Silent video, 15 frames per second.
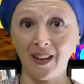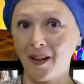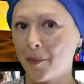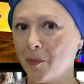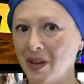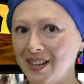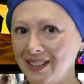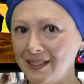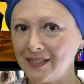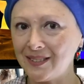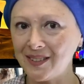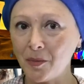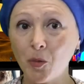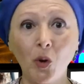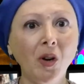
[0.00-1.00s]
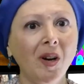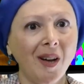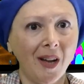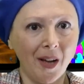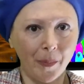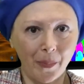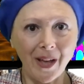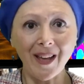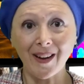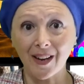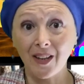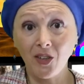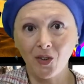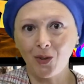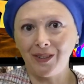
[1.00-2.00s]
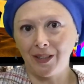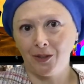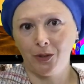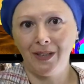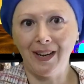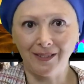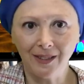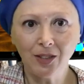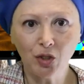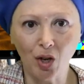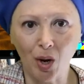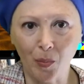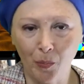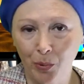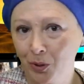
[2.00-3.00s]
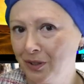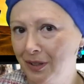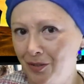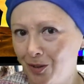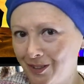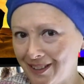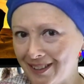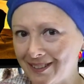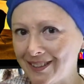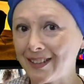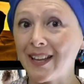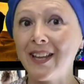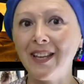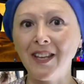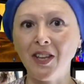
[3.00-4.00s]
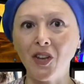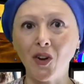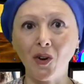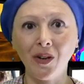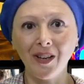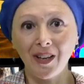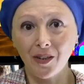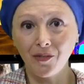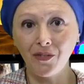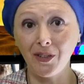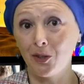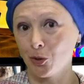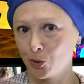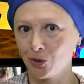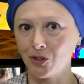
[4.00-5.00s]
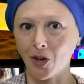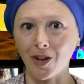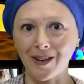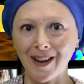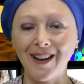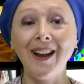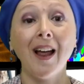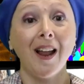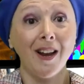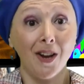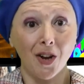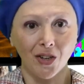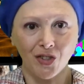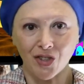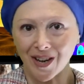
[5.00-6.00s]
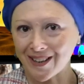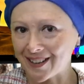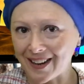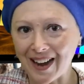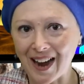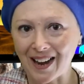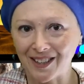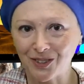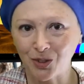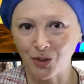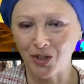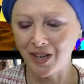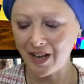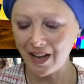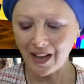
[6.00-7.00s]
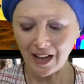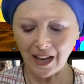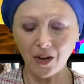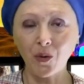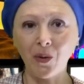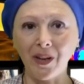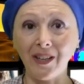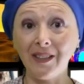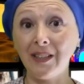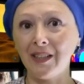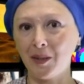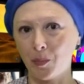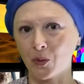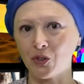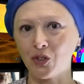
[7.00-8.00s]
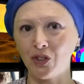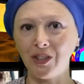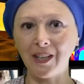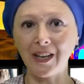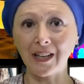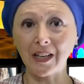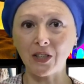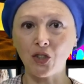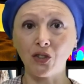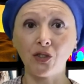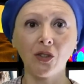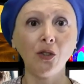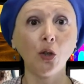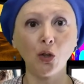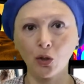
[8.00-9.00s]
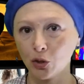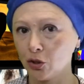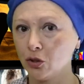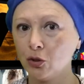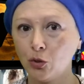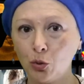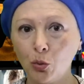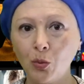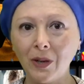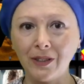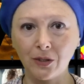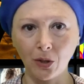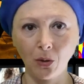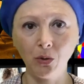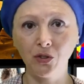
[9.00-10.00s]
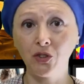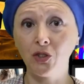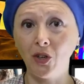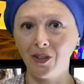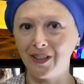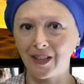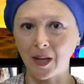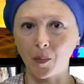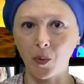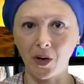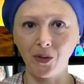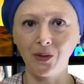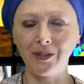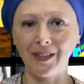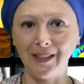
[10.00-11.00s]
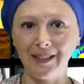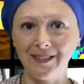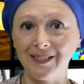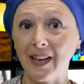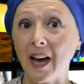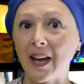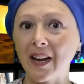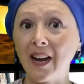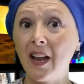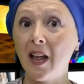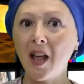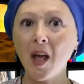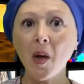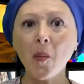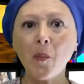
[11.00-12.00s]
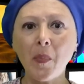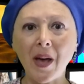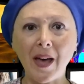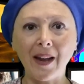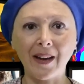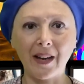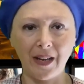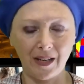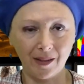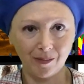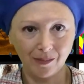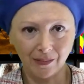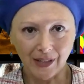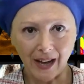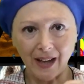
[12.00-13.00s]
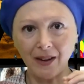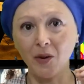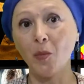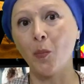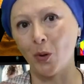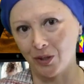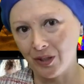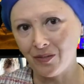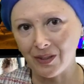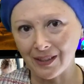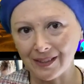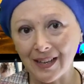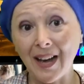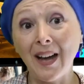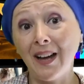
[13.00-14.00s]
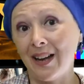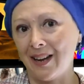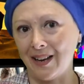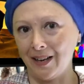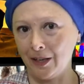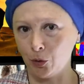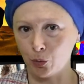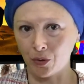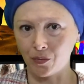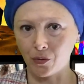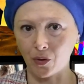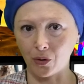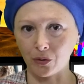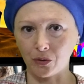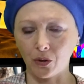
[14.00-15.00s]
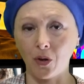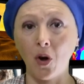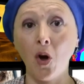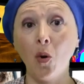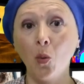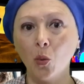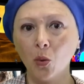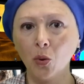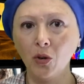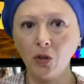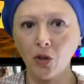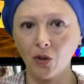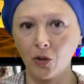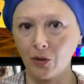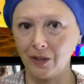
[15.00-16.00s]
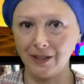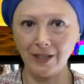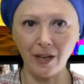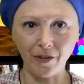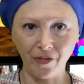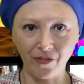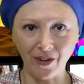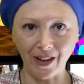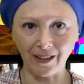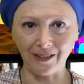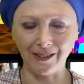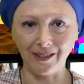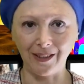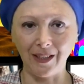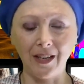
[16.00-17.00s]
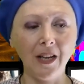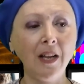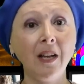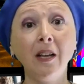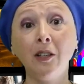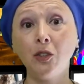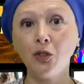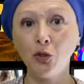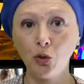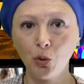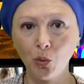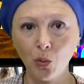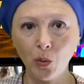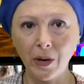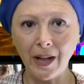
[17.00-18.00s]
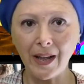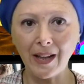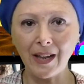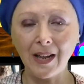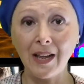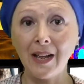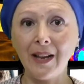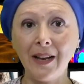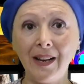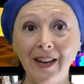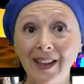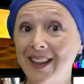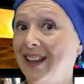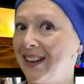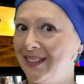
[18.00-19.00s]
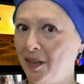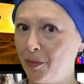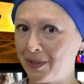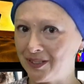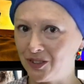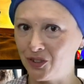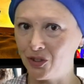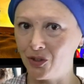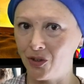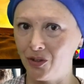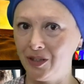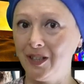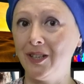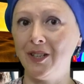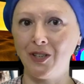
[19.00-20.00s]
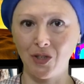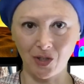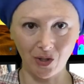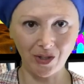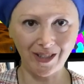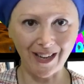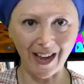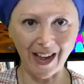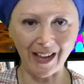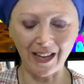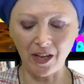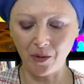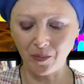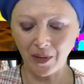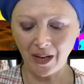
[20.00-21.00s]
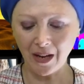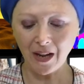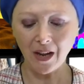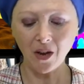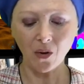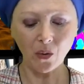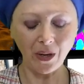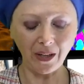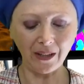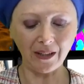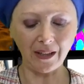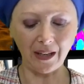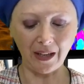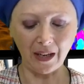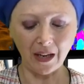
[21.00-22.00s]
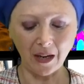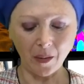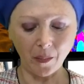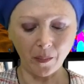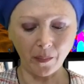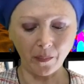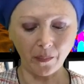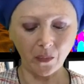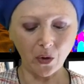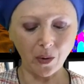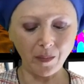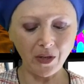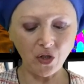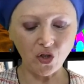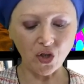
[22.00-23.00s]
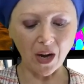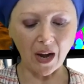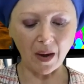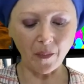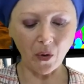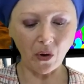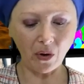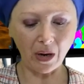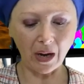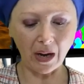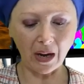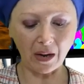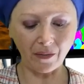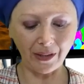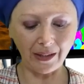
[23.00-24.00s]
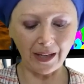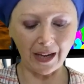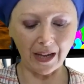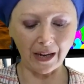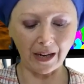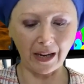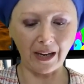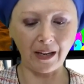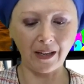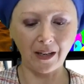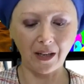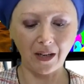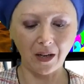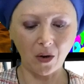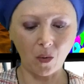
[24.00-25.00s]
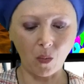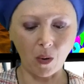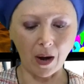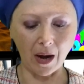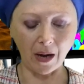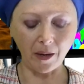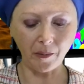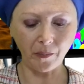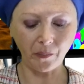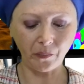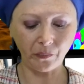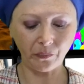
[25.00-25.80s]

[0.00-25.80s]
Benissimo, per non annoiarti troppo, devo dirti che io il video tutorial l'ho già creato e quindi ti posso dire che ci sono due soluzioni che puoi utilizzare per dare un po' di vita alle tue foto. Uno, gli effetti. Due, le animazioni. Ok? Quindi cominciamo a vedere qua